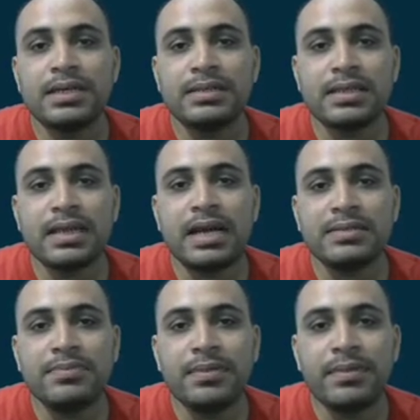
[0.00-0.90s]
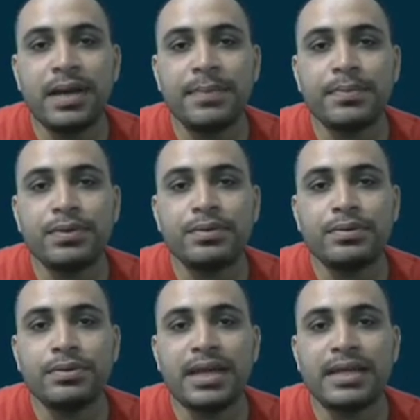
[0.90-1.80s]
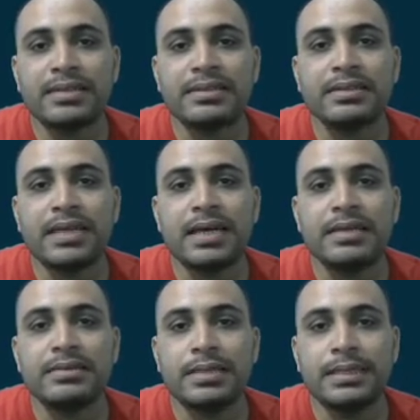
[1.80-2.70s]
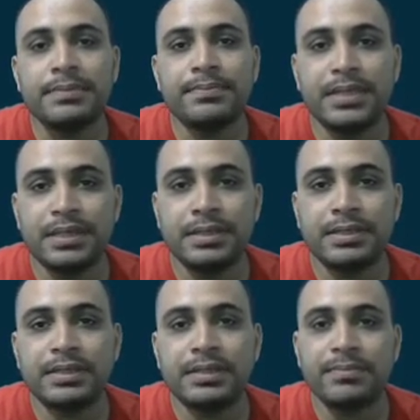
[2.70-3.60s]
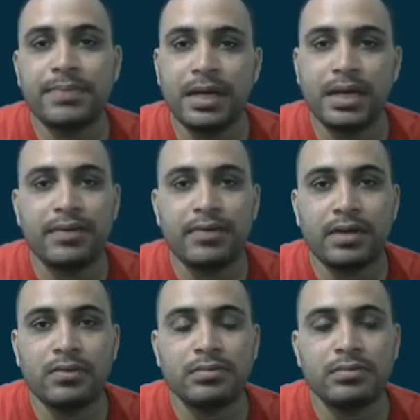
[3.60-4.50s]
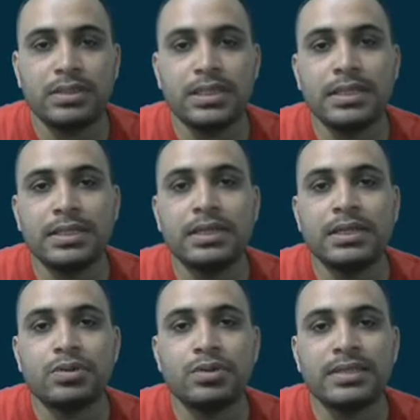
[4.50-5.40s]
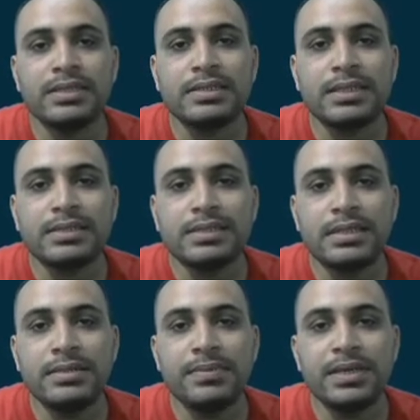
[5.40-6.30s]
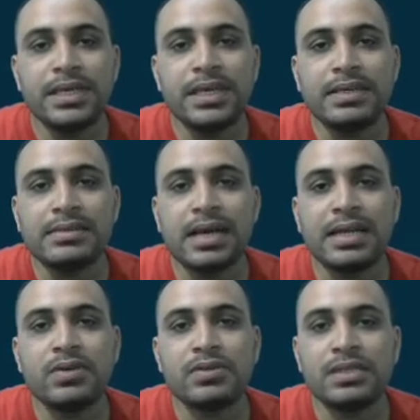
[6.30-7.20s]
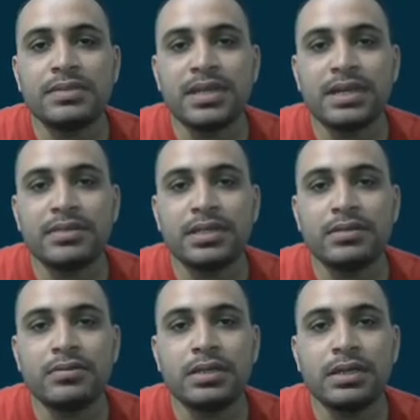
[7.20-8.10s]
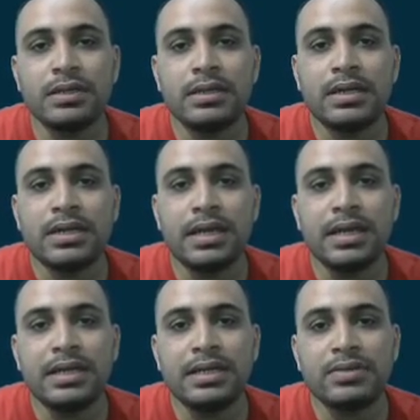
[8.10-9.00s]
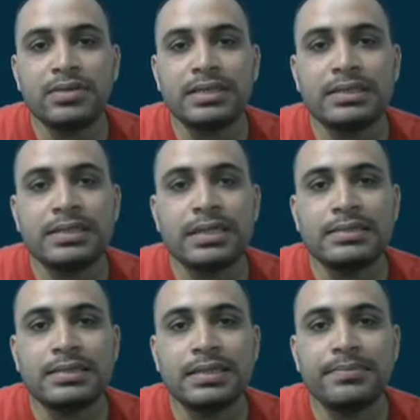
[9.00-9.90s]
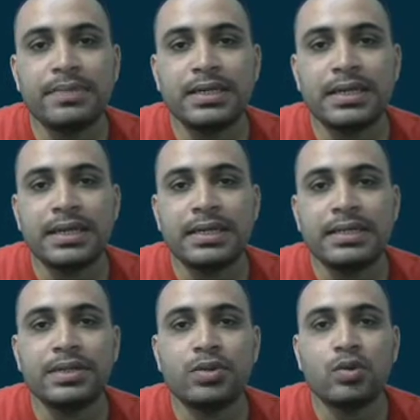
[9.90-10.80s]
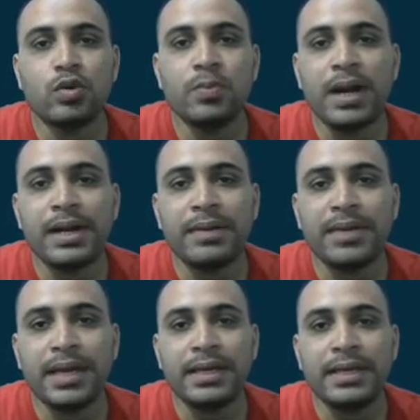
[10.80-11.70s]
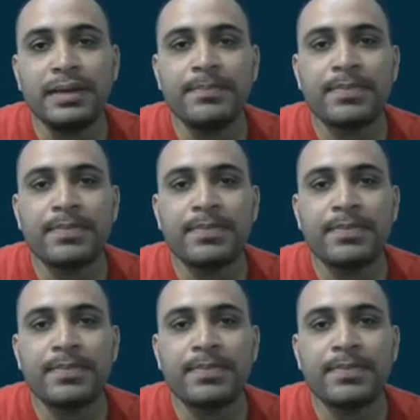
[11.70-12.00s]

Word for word: इस क्लास में मैं आपको एक्सरसाइज थ्री बी पढ़ाने वाला हूँ ठीक तो एक्सरसाइज थ्री बी के सारे क्वेश्चन में कवर करूंगा लेकिन ये जो एक्सरसाइज थ्री बी है ये दो पार्ट में आएगी